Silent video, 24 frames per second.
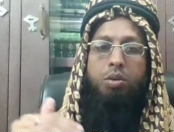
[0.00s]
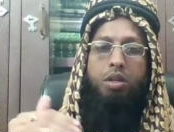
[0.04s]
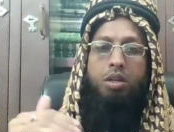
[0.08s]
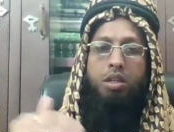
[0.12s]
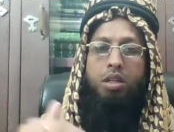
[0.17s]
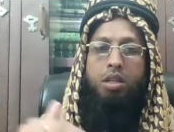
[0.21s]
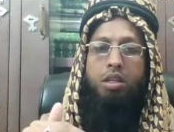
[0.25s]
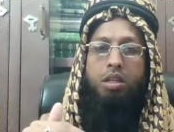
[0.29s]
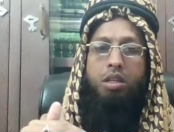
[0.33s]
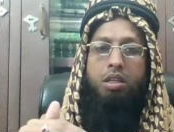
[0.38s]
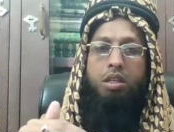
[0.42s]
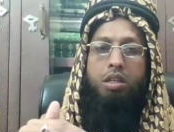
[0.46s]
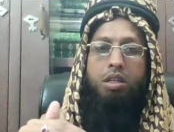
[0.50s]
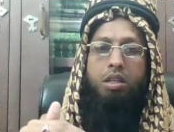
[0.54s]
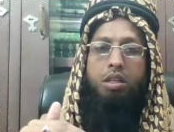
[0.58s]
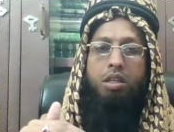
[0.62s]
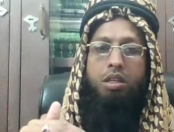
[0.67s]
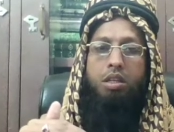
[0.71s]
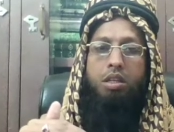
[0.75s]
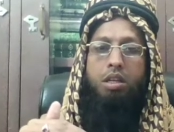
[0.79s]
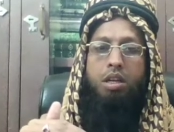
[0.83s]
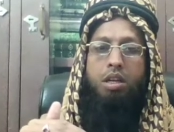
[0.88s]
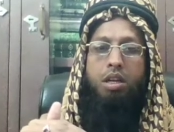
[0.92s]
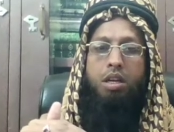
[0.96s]
দিয়ে
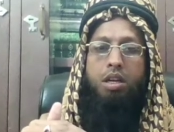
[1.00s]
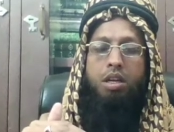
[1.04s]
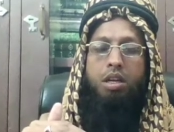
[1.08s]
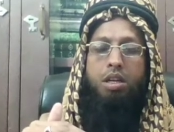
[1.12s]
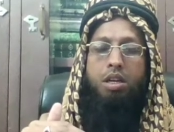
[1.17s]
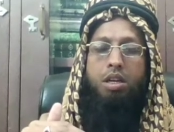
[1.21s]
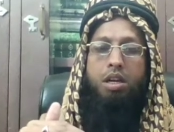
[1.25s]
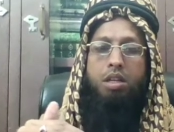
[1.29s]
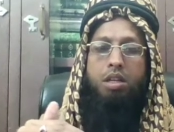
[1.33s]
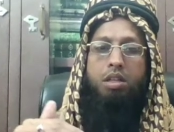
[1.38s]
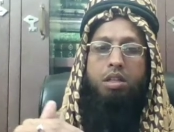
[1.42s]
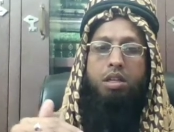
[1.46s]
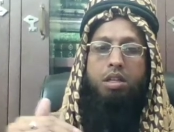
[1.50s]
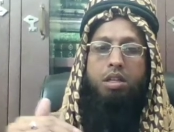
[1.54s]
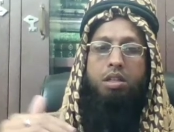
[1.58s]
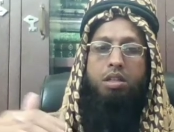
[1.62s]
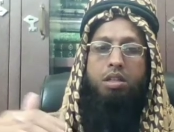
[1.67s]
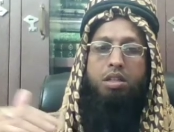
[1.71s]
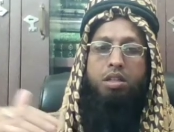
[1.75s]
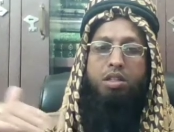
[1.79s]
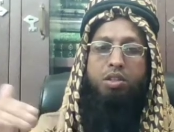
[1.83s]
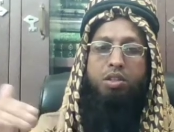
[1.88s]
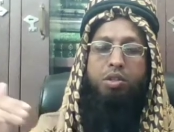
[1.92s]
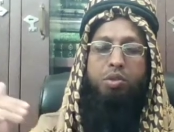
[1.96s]
কাতারটি
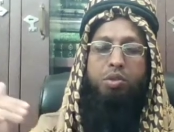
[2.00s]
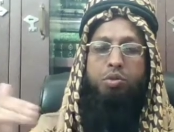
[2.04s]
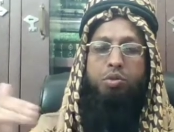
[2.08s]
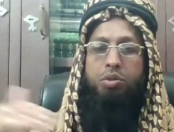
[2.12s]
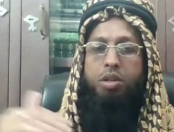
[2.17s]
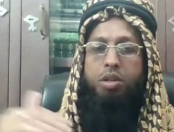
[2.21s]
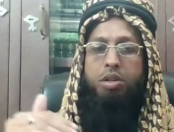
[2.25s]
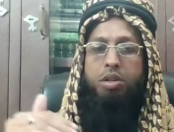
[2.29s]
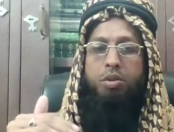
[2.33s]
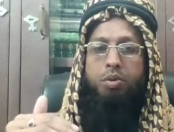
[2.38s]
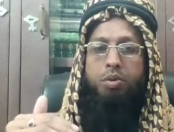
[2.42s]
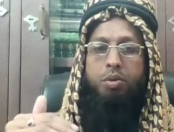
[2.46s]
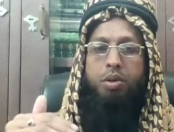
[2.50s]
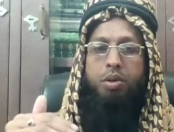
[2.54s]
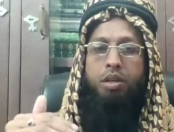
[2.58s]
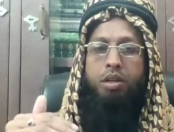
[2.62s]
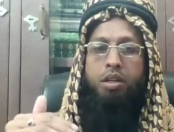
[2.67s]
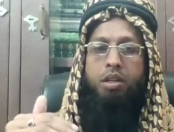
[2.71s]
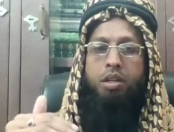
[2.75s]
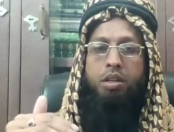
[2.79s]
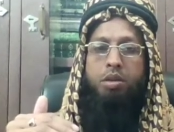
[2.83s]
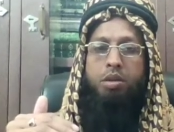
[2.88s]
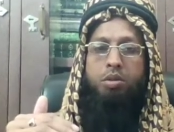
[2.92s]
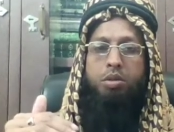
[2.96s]
সোজা করে
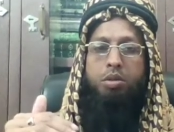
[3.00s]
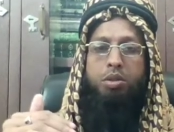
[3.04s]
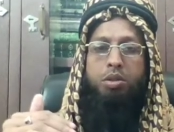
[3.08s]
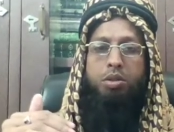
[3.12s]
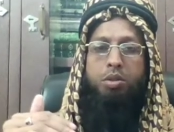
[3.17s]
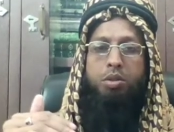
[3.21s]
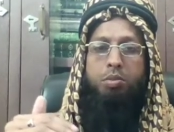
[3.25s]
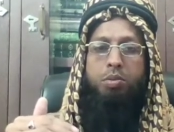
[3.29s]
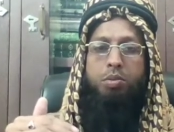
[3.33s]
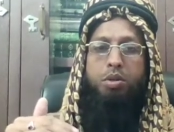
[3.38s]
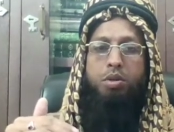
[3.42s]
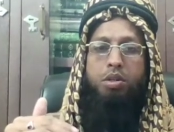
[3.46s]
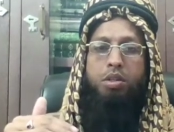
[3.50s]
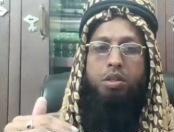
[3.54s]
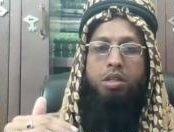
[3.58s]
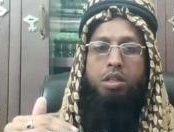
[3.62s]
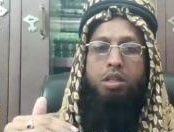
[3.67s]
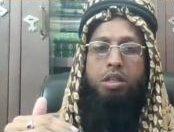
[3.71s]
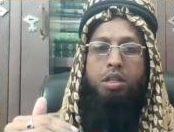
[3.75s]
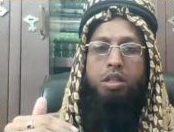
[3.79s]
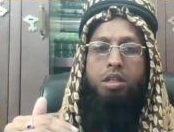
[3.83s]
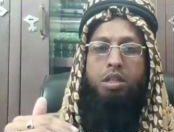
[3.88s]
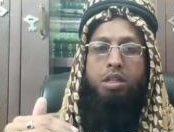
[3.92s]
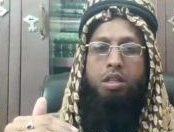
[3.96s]
অতপর
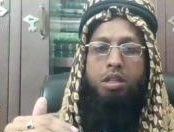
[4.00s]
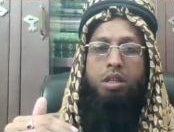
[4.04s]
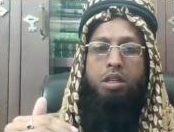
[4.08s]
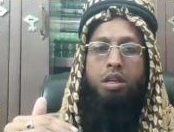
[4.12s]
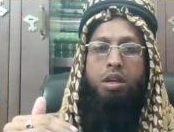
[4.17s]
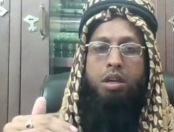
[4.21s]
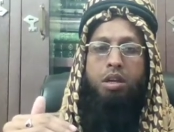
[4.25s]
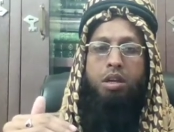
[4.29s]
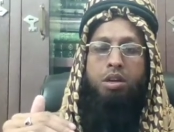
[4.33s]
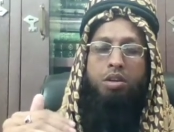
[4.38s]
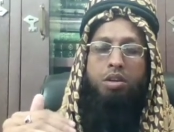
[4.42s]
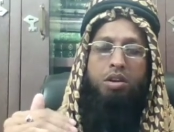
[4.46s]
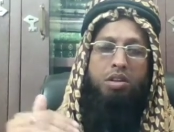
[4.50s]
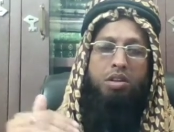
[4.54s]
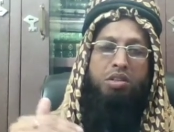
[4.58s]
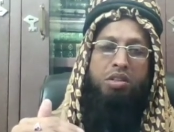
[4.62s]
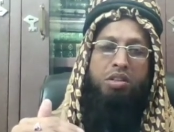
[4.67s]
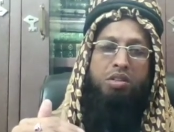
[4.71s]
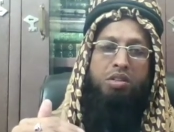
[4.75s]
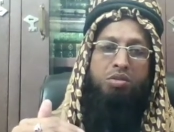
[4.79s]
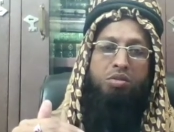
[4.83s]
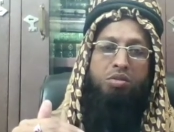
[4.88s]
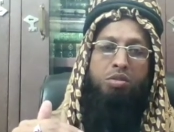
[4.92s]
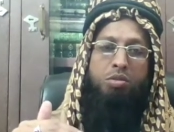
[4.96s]
তিনি হজরত
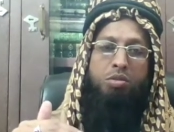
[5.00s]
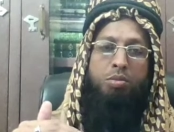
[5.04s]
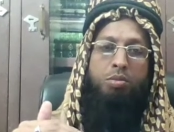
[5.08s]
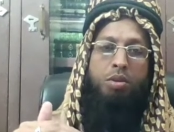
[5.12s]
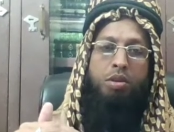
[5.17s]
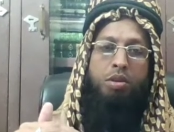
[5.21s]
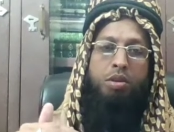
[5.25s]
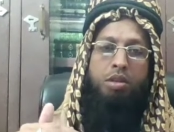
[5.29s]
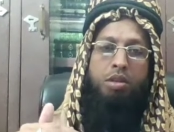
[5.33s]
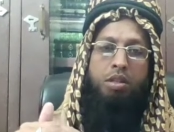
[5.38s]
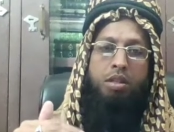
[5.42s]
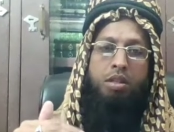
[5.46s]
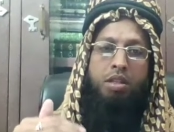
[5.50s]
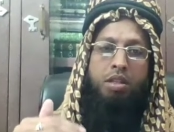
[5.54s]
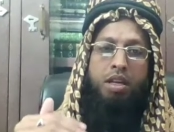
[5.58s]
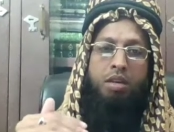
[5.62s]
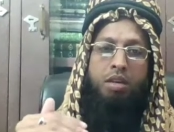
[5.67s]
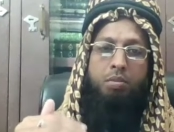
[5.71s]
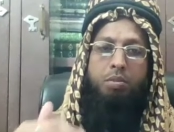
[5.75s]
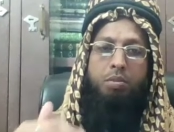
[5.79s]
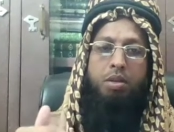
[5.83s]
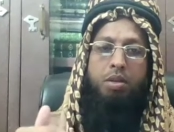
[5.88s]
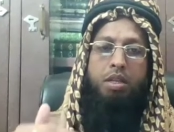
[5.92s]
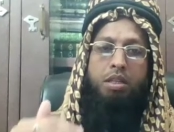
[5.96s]
ওমর
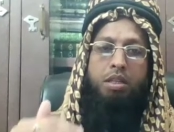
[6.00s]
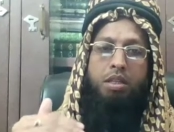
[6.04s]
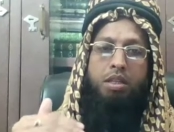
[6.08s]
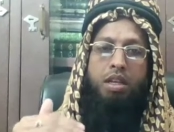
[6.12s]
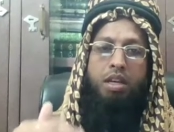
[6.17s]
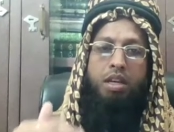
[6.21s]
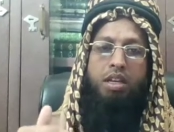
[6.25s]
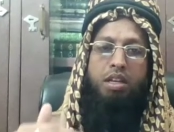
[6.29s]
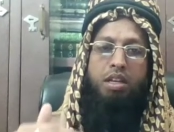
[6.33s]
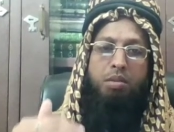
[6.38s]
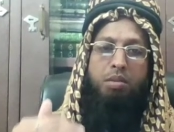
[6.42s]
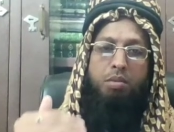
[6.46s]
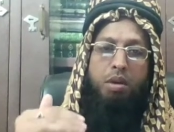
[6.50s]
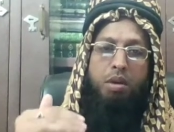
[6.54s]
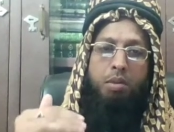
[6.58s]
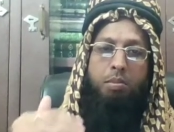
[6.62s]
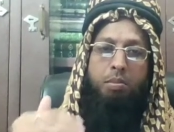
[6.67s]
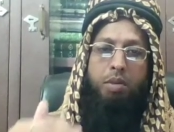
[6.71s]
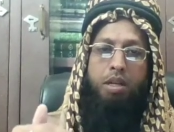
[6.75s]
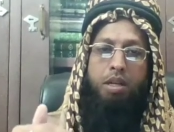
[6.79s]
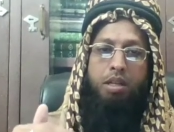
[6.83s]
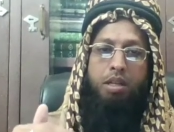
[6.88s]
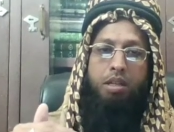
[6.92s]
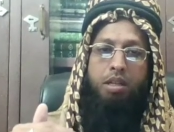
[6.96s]
তাকবিরে তাহারিমা
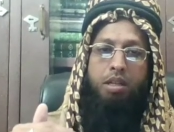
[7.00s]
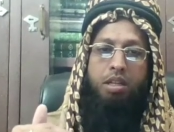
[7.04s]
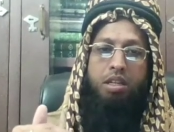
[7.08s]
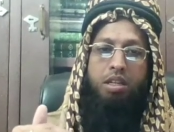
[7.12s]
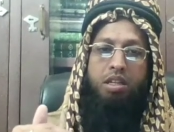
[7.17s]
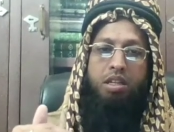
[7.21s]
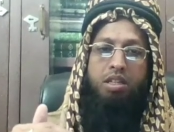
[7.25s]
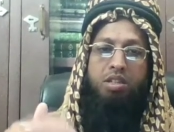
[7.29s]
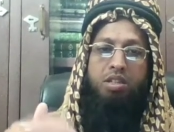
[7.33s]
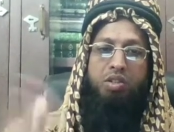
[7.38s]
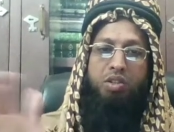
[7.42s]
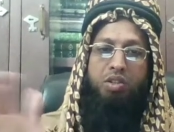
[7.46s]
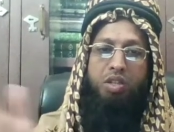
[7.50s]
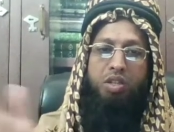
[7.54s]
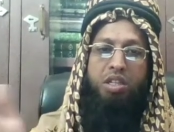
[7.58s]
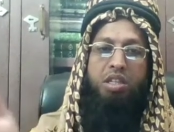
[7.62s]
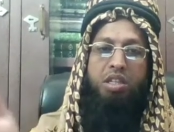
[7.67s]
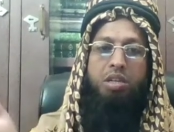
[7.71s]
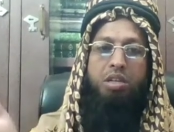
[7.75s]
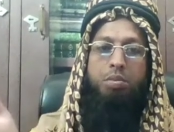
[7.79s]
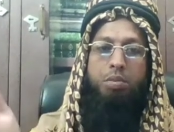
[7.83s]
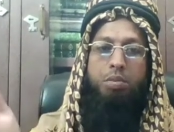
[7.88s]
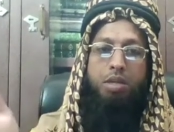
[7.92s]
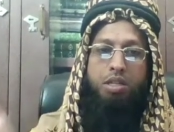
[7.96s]
বাঁধতেন যেটি
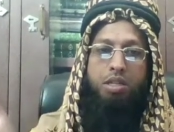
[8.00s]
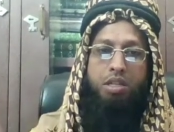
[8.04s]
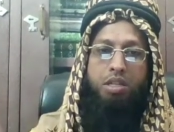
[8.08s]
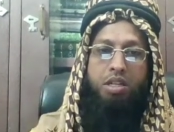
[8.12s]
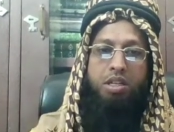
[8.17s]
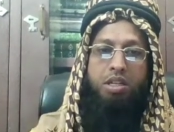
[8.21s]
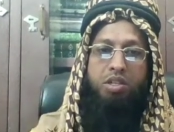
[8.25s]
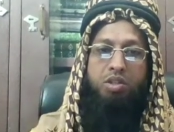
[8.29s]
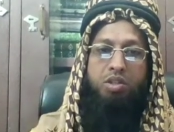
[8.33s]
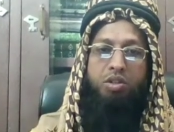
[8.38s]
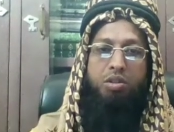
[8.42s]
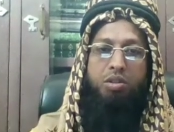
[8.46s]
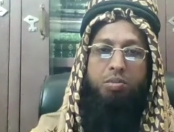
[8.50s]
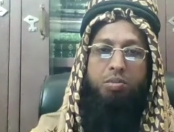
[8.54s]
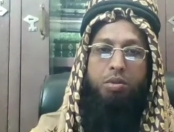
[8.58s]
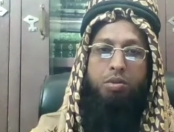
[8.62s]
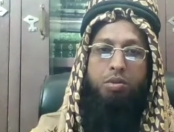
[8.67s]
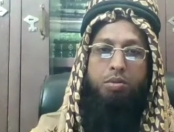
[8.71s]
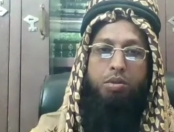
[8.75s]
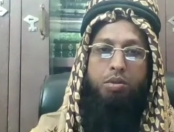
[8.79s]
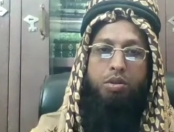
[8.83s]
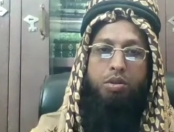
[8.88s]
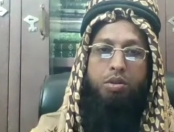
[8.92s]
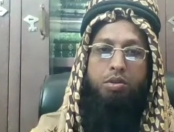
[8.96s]
মেশকা শরীফের
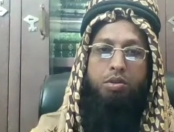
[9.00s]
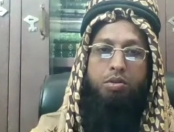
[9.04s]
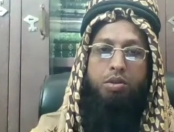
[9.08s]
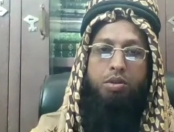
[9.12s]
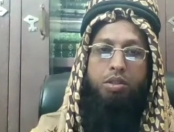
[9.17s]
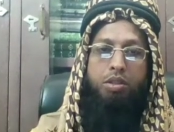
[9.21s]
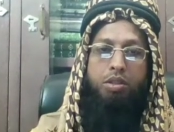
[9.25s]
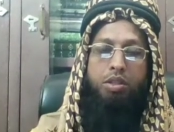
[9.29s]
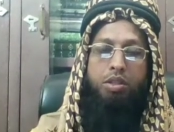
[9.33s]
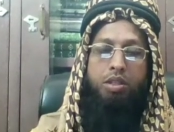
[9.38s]
মধ্যে রয়েছে